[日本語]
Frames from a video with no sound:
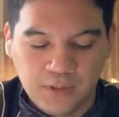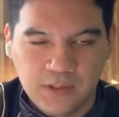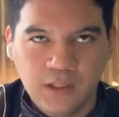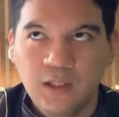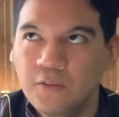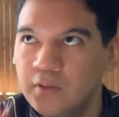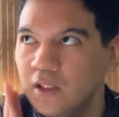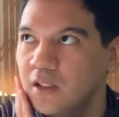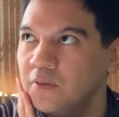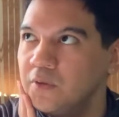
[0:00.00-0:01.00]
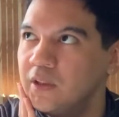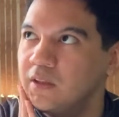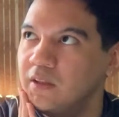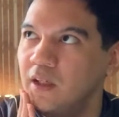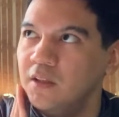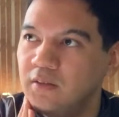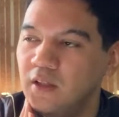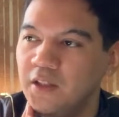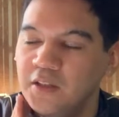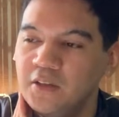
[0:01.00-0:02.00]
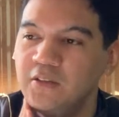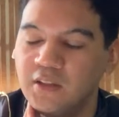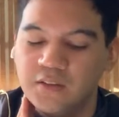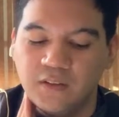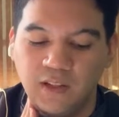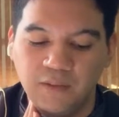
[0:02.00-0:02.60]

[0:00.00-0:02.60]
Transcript: 力の大会の時って何何タックだったっ